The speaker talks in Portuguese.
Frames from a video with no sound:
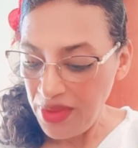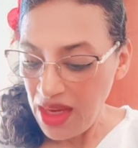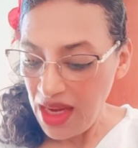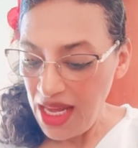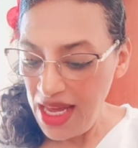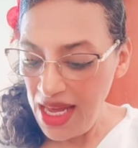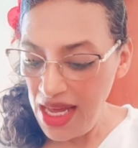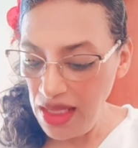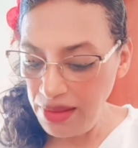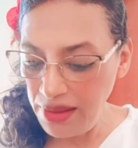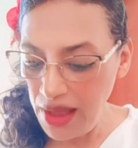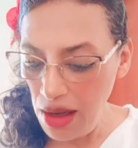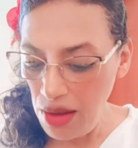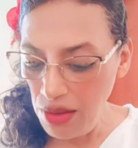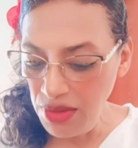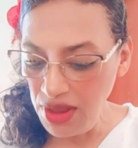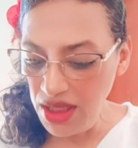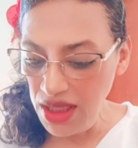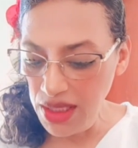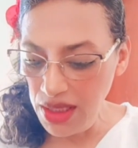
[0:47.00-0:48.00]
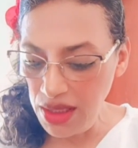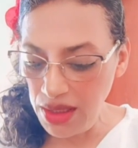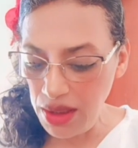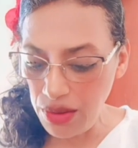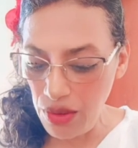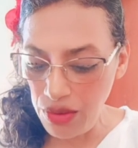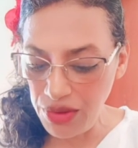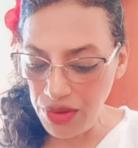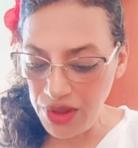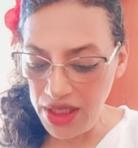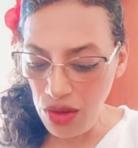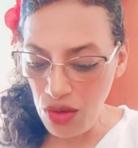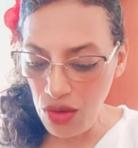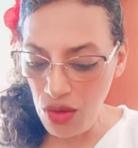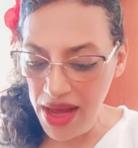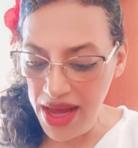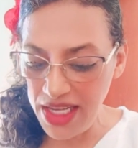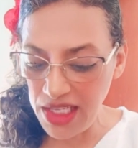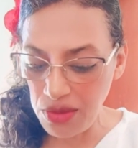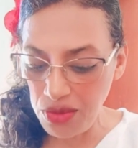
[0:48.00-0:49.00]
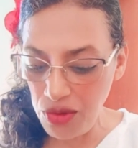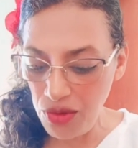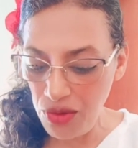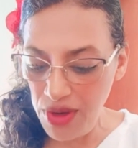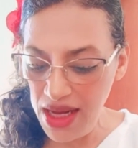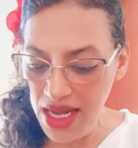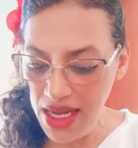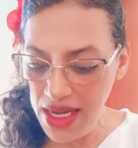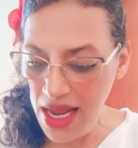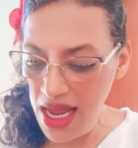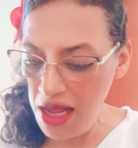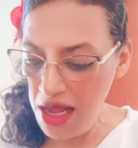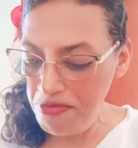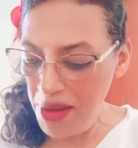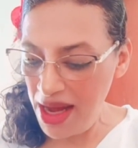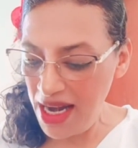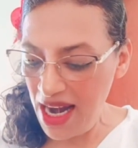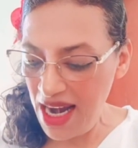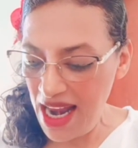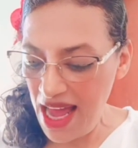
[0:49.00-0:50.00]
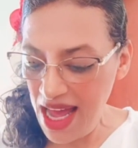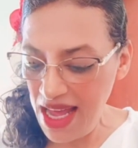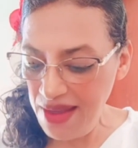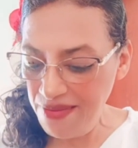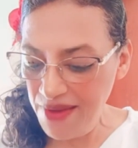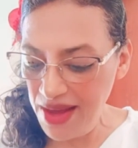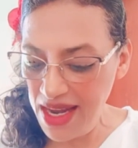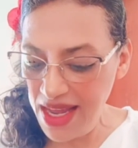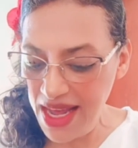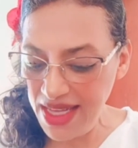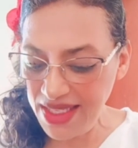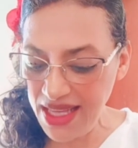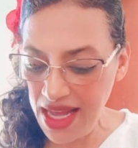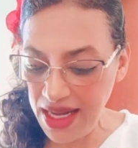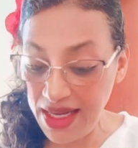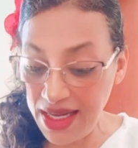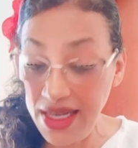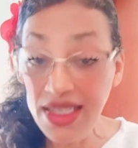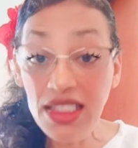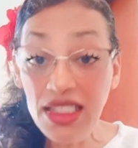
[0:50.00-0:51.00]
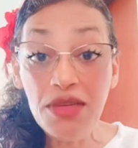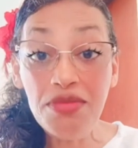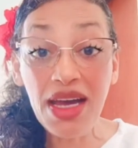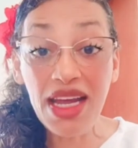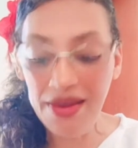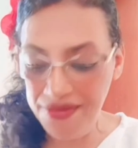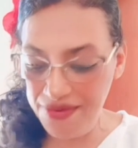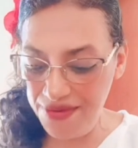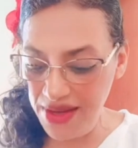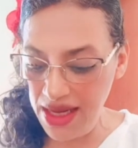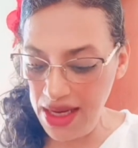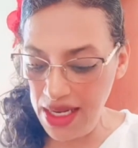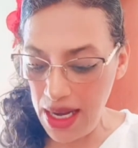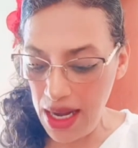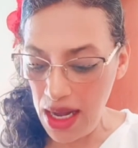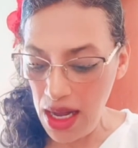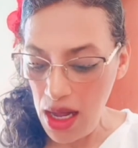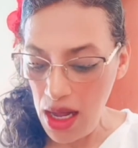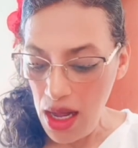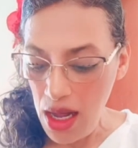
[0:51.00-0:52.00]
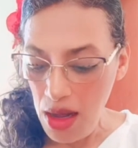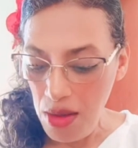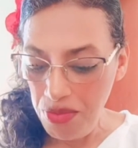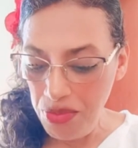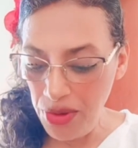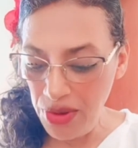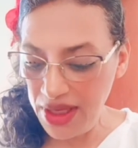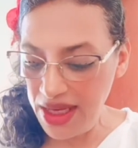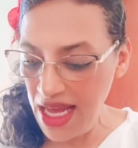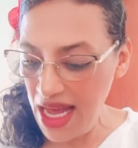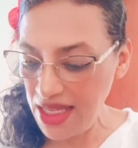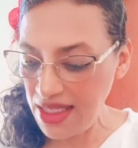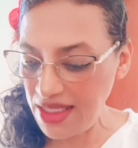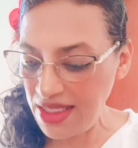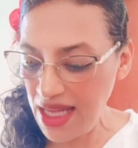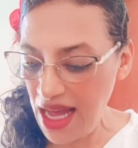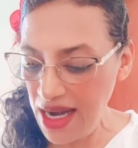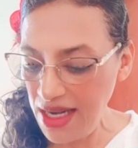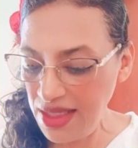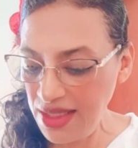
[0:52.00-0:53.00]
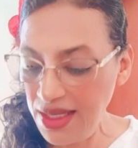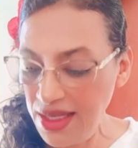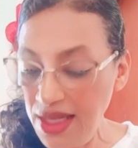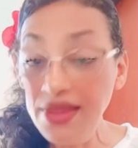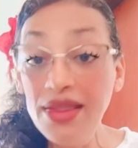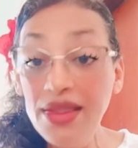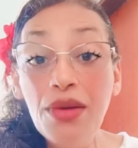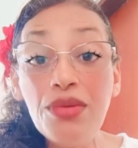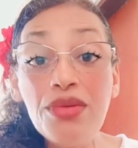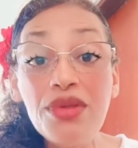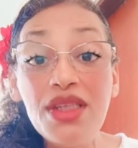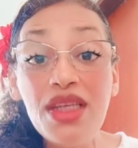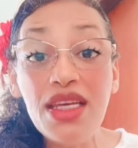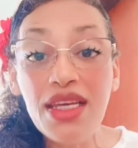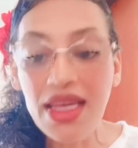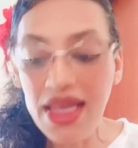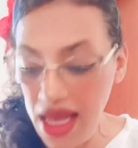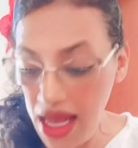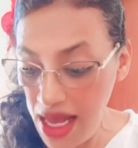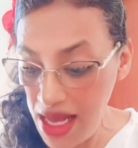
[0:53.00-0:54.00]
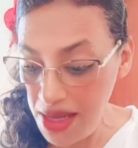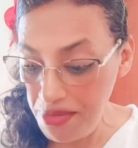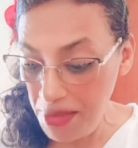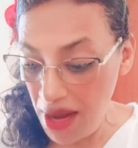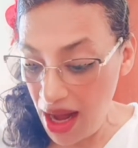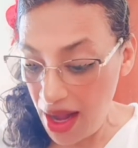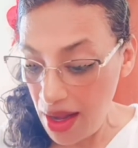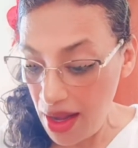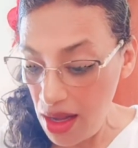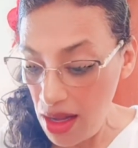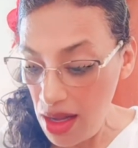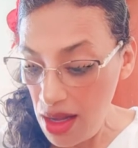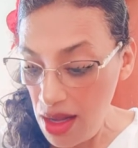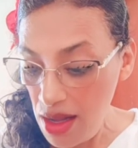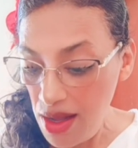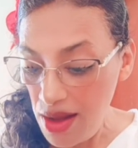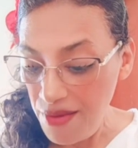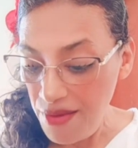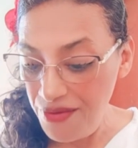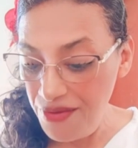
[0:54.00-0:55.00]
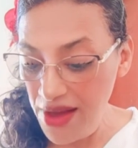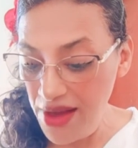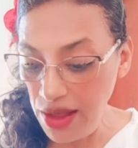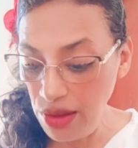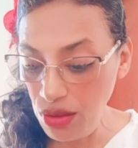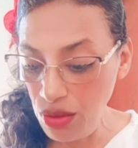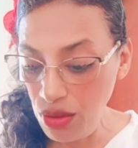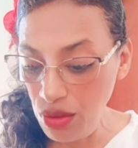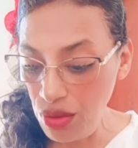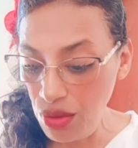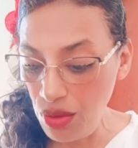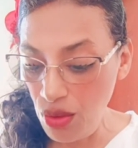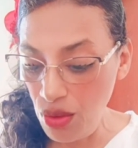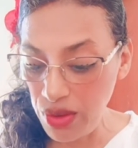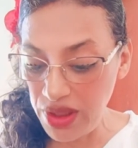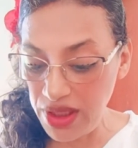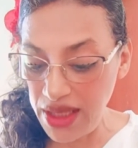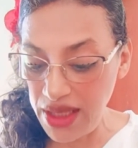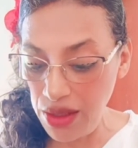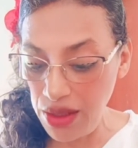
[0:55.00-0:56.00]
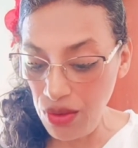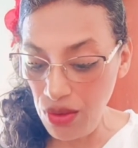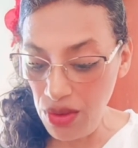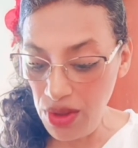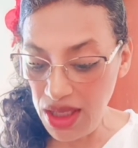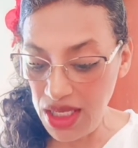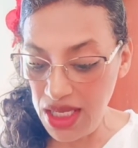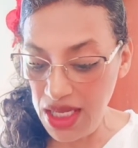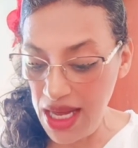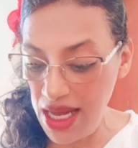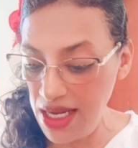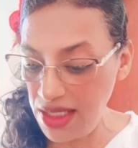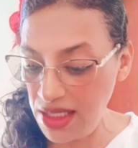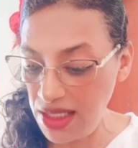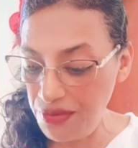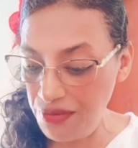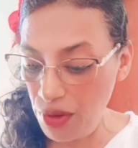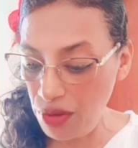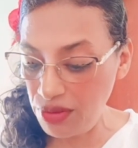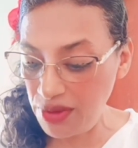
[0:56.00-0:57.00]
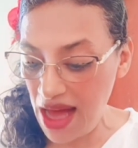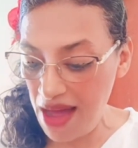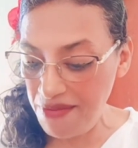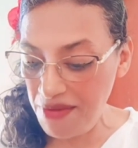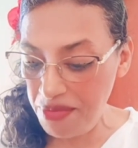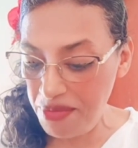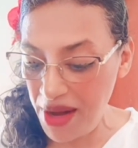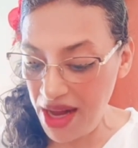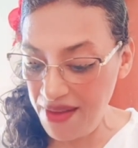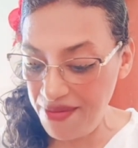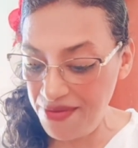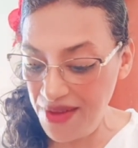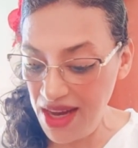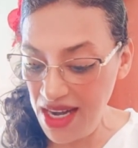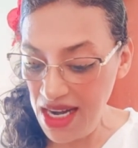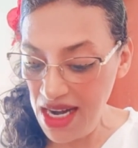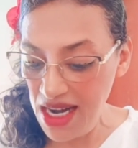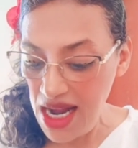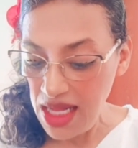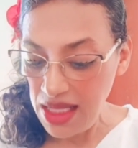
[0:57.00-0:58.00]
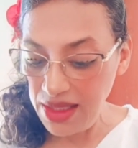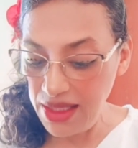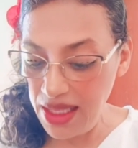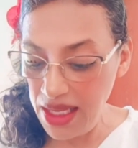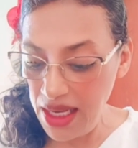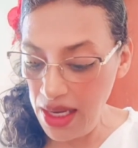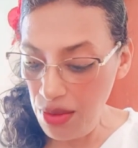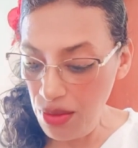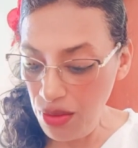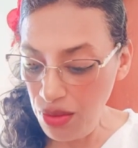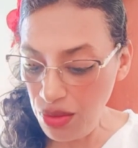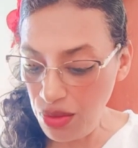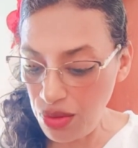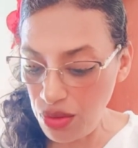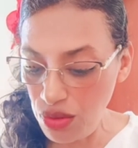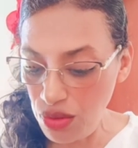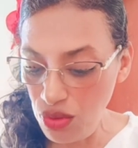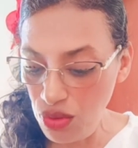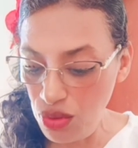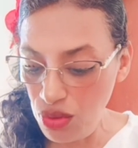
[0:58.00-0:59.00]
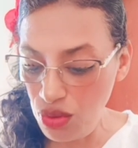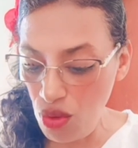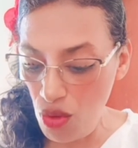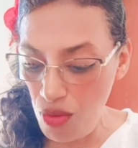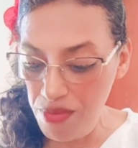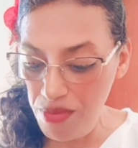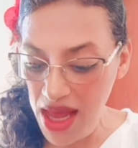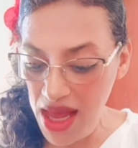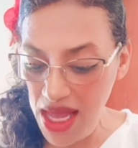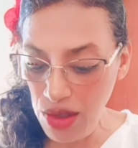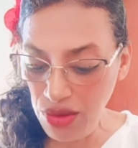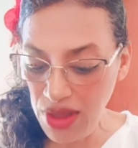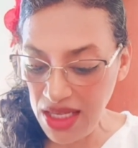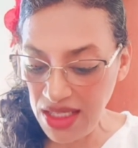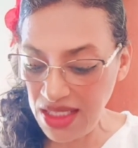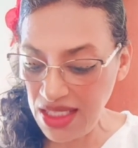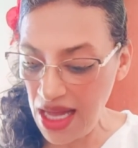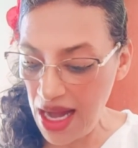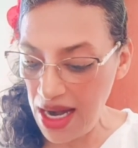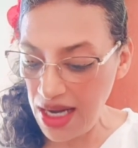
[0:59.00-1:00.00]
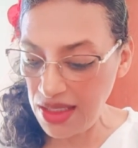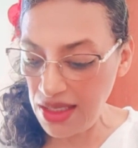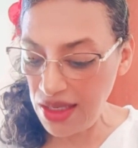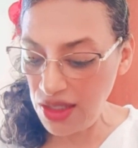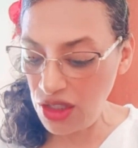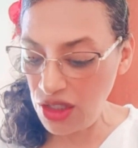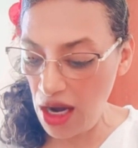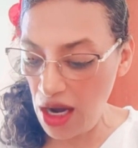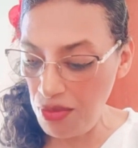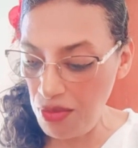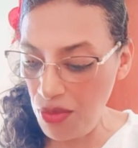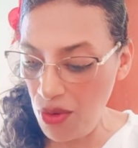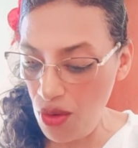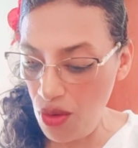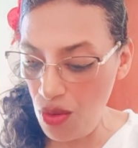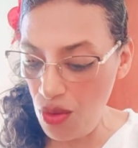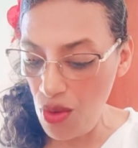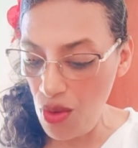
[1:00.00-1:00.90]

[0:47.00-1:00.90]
Então disse consigo mesmo: Irei para lá e verei essa grande maravilha, porque a sarça não se queima. Vendo o Senhor que ele se voltava para ver, Deus, do meio da sarça, chamou